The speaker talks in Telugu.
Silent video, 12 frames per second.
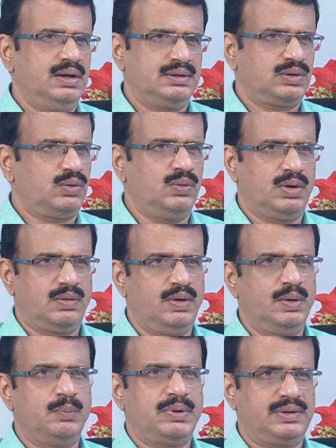అంత
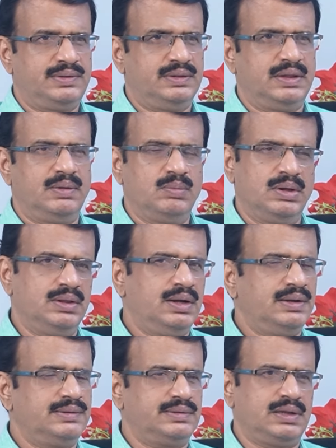ఘోరమైన పరిస్థితి ఏం లేదు
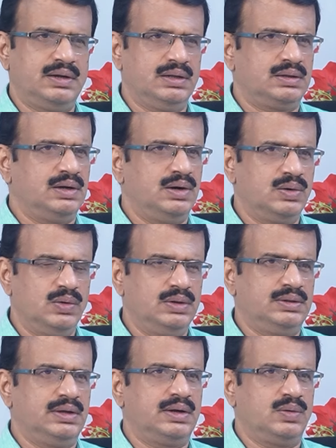ఖచ్చితంగా దాడులు
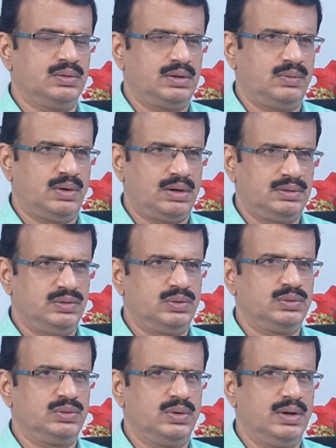అయితే కొంతవరకు
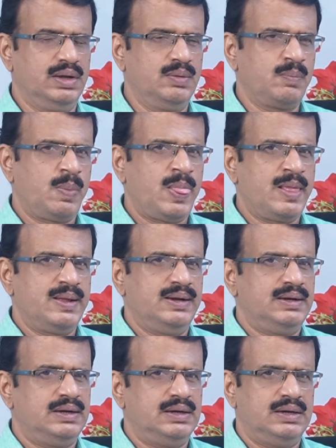జరుగుతున్నాయి
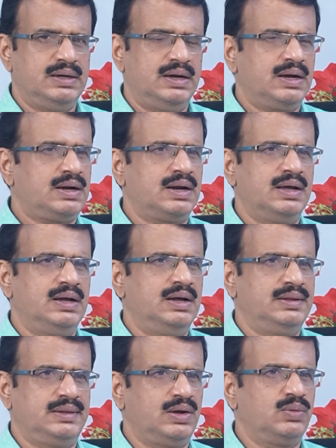అక్కడ
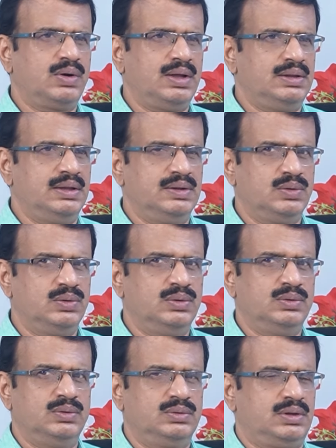హత్య కూడా అదేదో
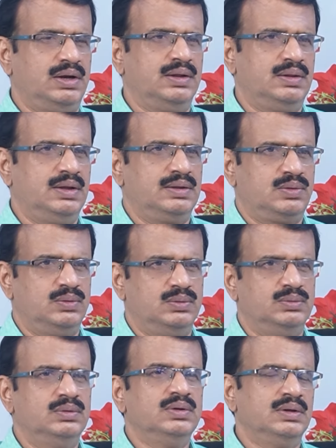తెలుగుదేశం
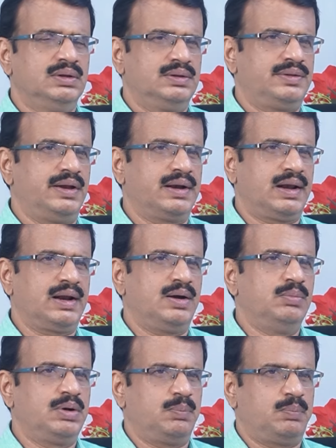సెంట్రల్
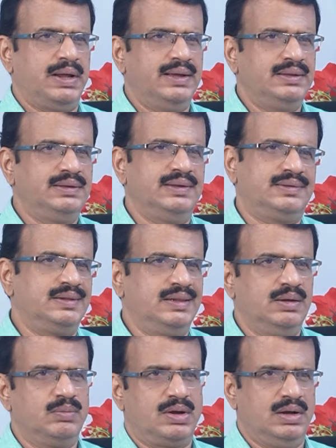కమిటీ ప్లాన్
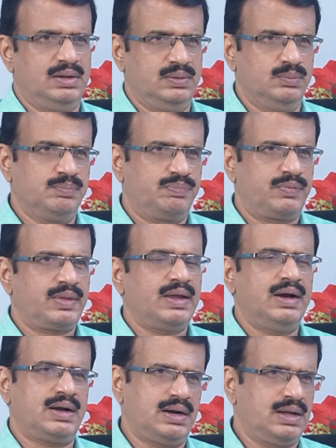చేసిందేమి కాదు
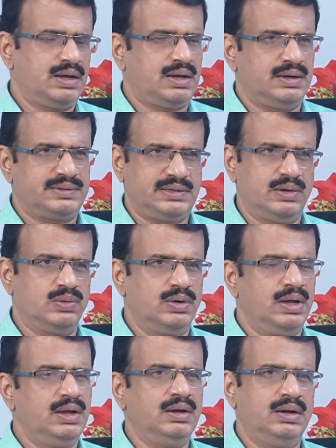అక్కడ కక్షలు
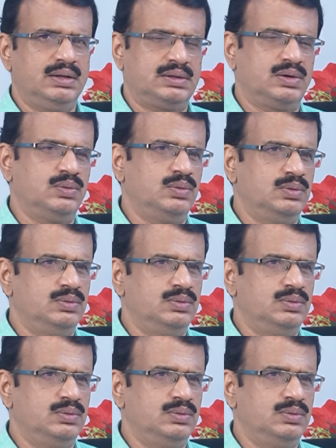ఉన్నాయి అతను